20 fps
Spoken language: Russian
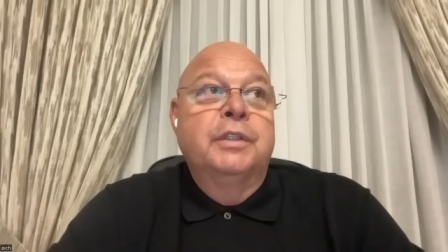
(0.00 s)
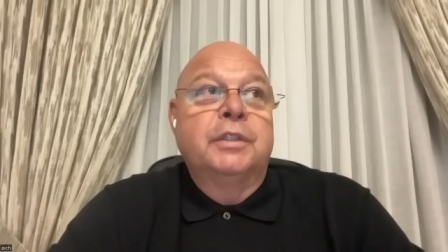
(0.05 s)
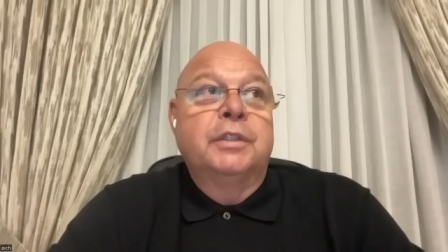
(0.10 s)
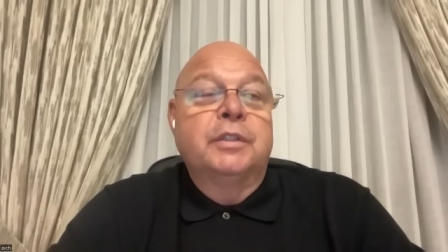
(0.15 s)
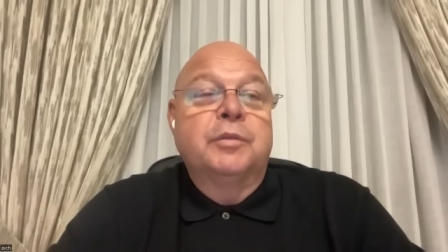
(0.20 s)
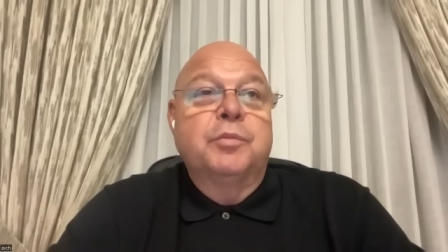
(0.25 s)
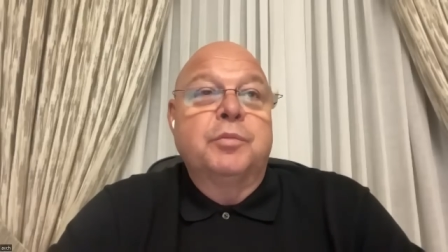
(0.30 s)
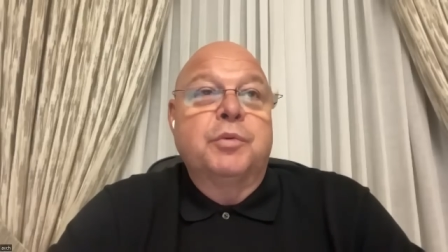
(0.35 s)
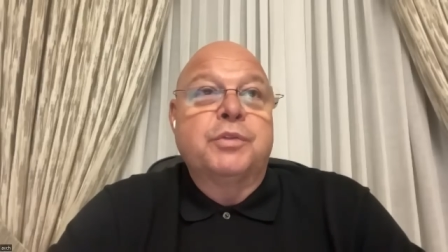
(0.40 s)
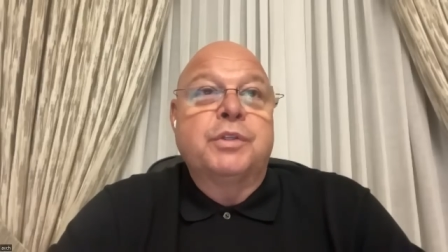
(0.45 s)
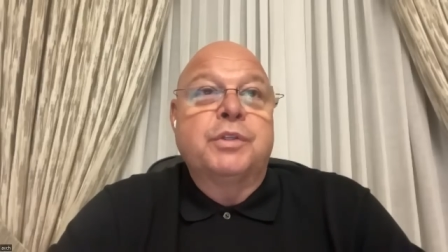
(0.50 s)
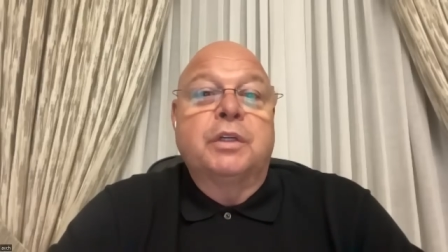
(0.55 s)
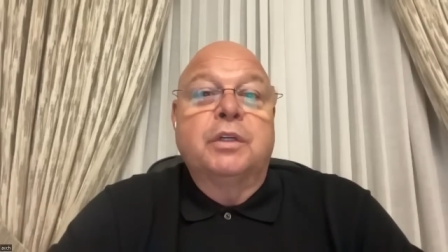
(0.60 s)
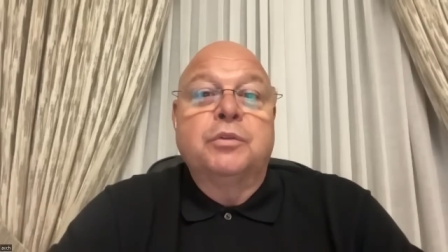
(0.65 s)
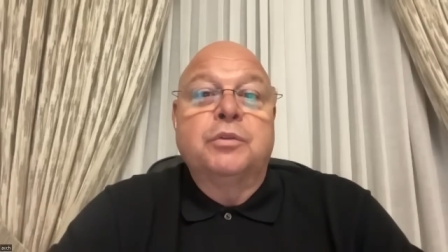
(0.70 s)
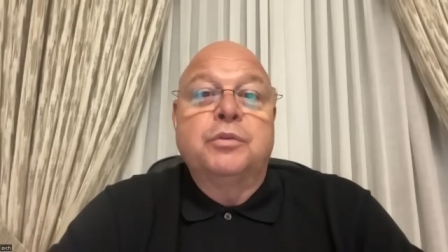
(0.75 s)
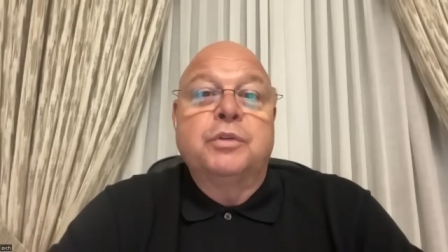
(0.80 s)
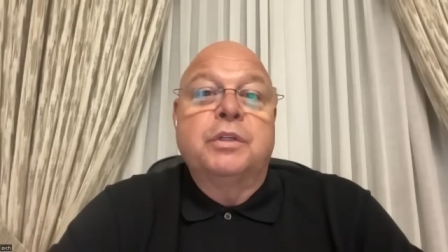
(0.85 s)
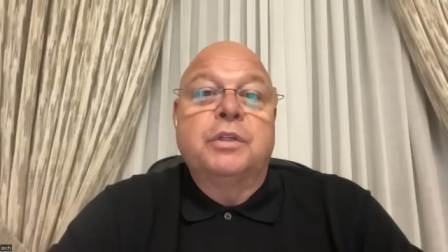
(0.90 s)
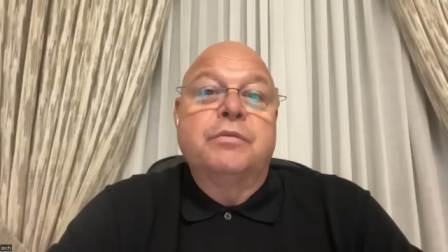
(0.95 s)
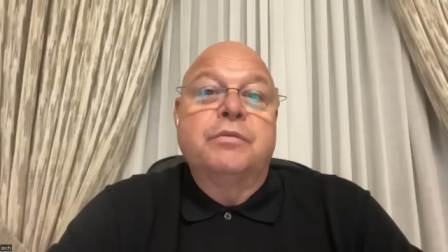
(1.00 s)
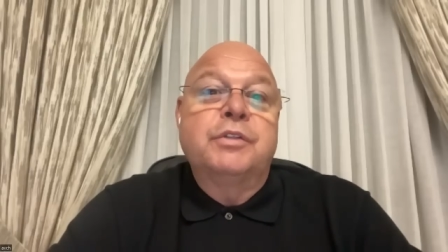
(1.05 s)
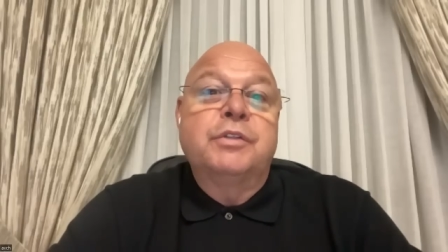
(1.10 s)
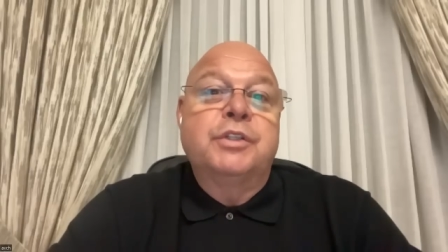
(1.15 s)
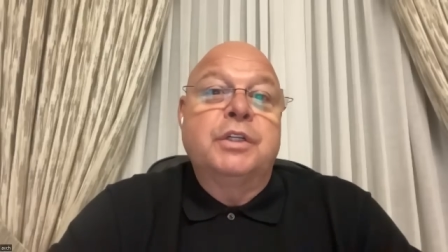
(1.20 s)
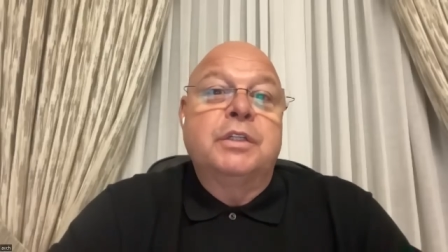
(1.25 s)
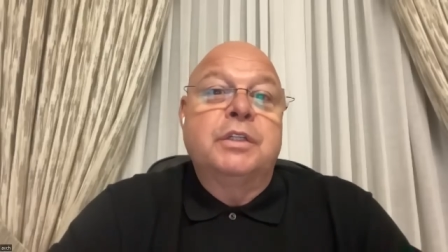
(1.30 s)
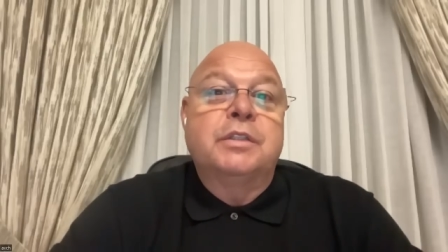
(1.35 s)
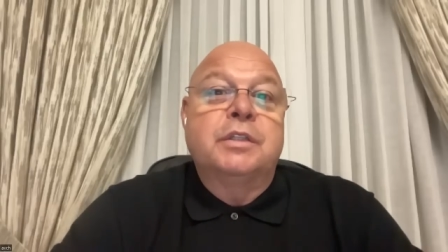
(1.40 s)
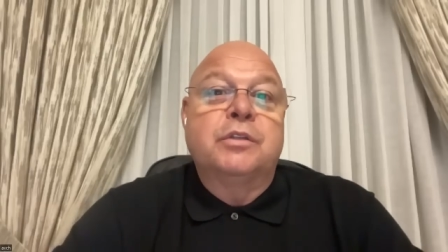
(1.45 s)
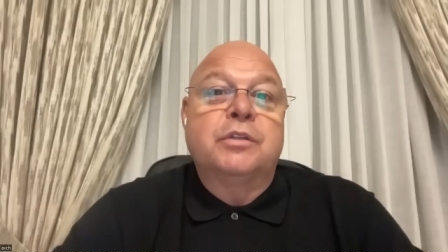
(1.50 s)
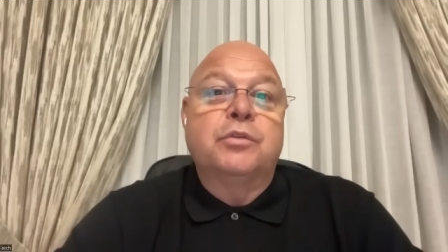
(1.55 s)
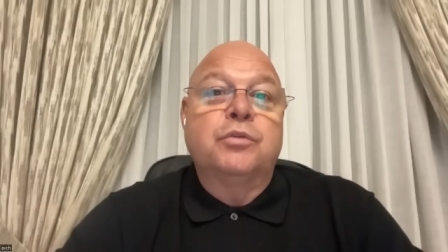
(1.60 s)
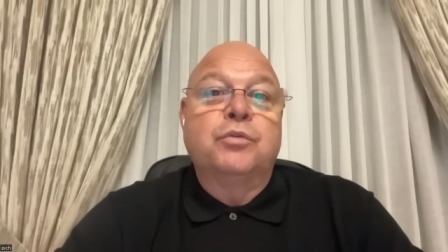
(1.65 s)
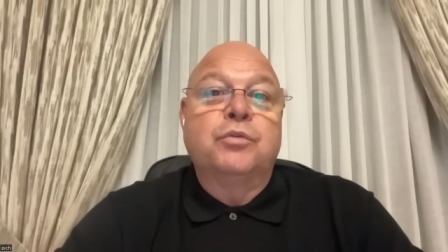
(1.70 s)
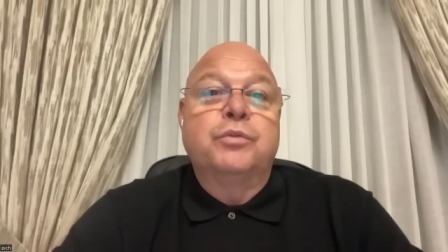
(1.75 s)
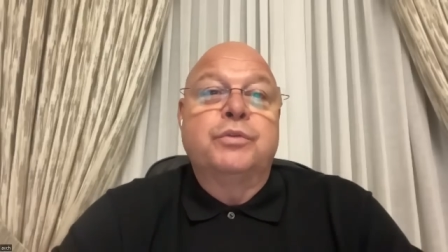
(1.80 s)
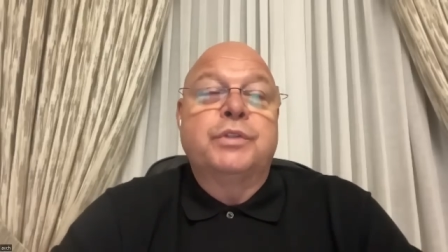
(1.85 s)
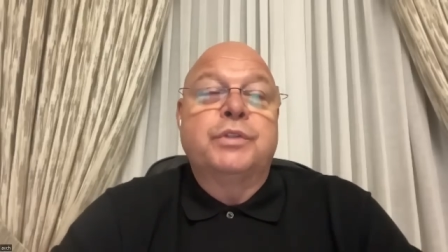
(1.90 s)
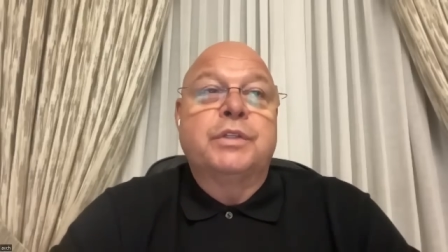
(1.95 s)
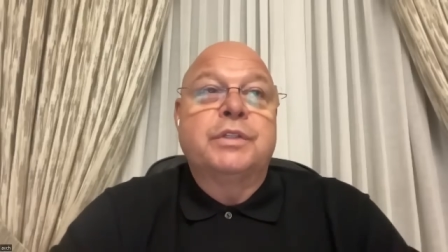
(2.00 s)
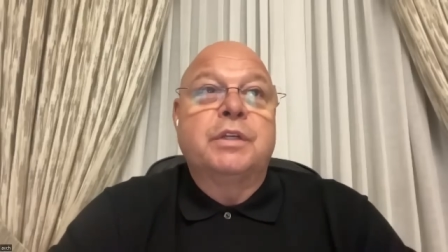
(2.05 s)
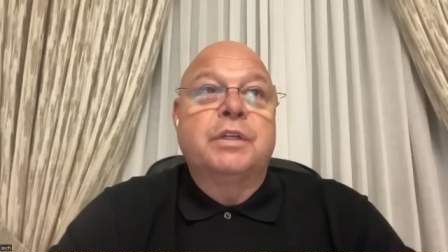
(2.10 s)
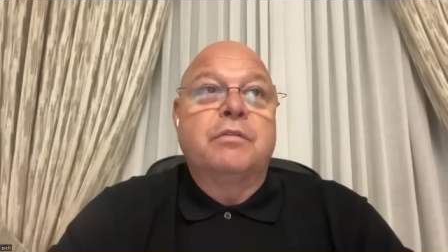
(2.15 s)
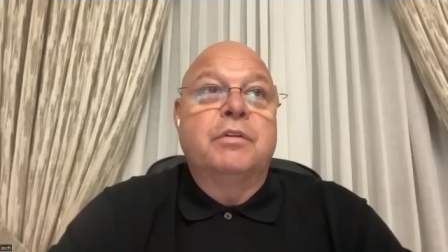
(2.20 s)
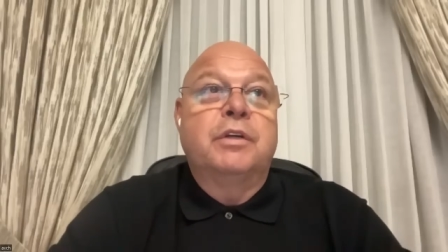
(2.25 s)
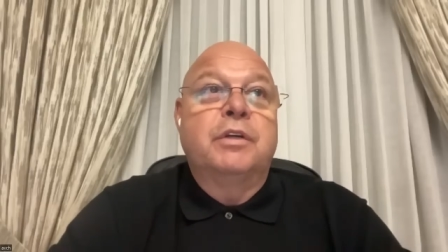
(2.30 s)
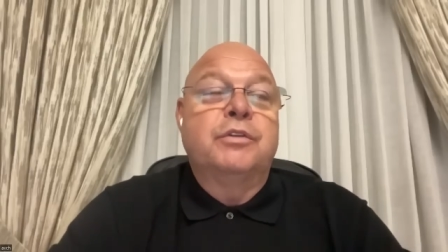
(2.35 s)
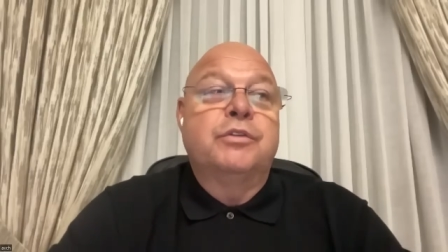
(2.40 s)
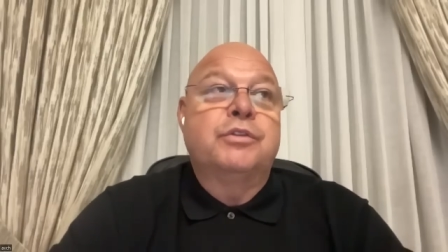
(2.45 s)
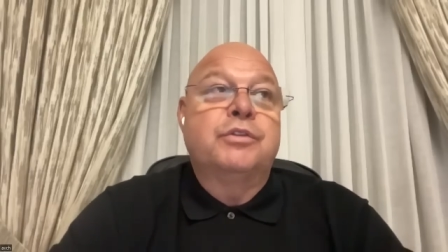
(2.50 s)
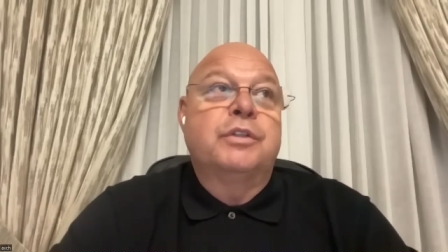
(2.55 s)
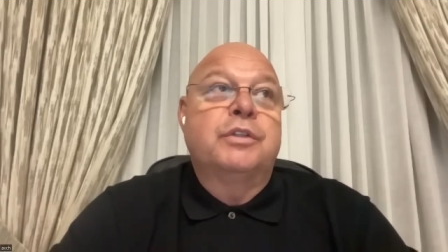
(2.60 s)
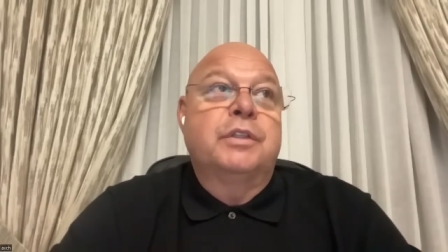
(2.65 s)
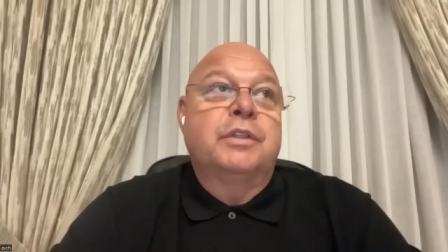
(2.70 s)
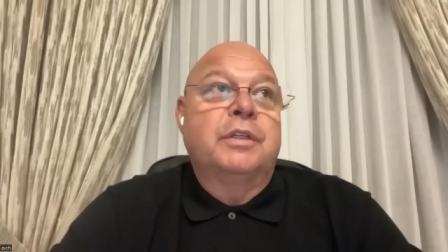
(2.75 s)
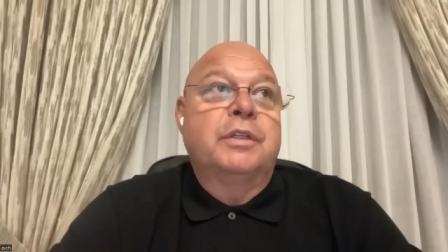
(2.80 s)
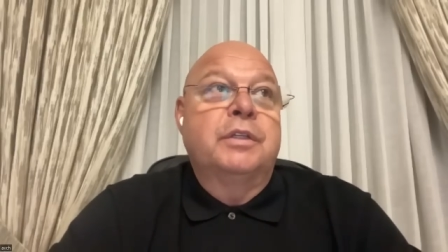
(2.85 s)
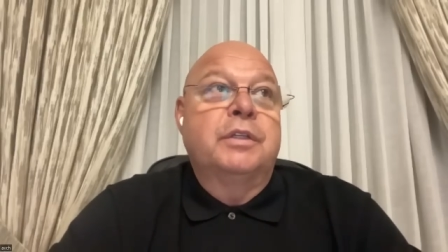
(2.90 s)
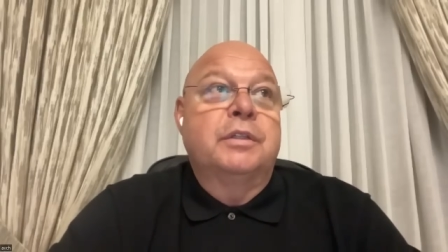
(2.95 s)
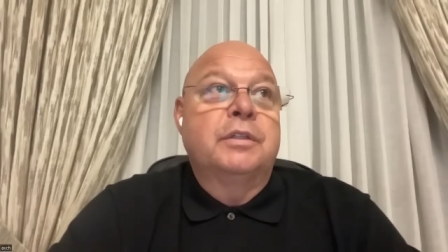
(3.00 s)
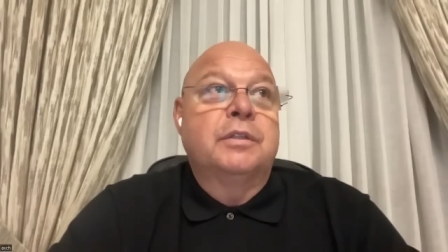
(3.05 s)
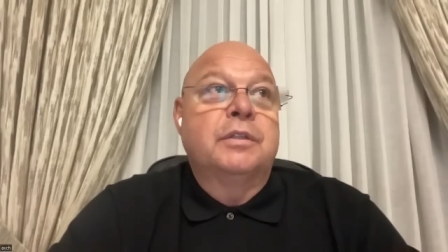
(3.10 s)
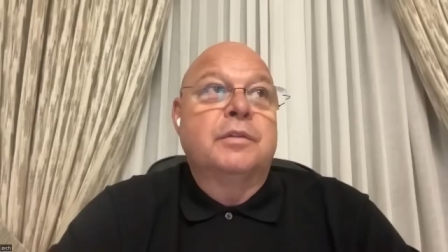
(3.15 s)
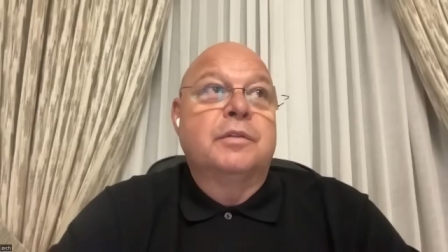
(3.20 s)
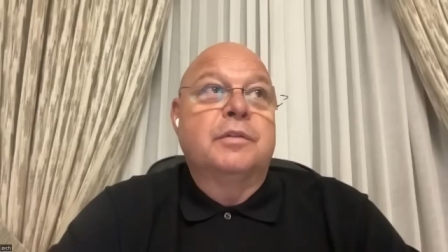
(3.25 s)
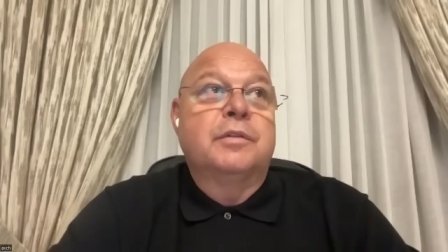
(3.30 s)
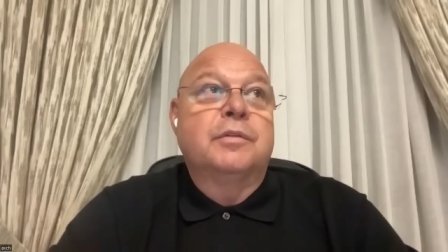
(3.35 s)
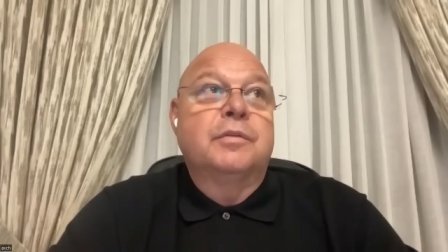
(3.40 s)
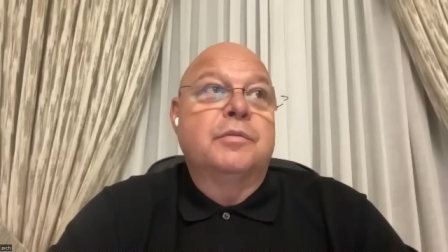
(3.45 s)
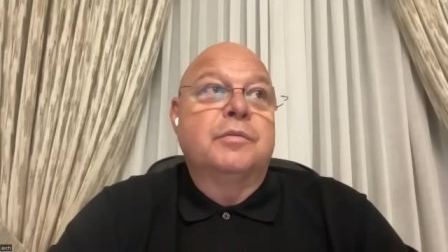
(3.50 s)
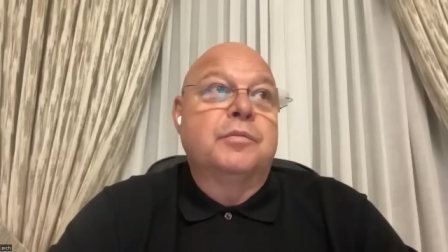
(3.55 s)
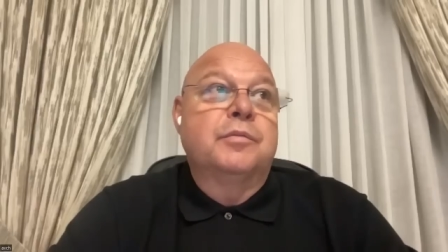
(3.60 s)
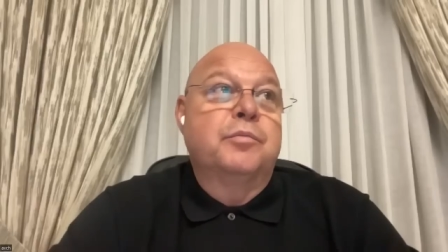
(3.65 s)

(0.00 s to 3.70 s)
а, просто который отвечает за другую составляющую этой э,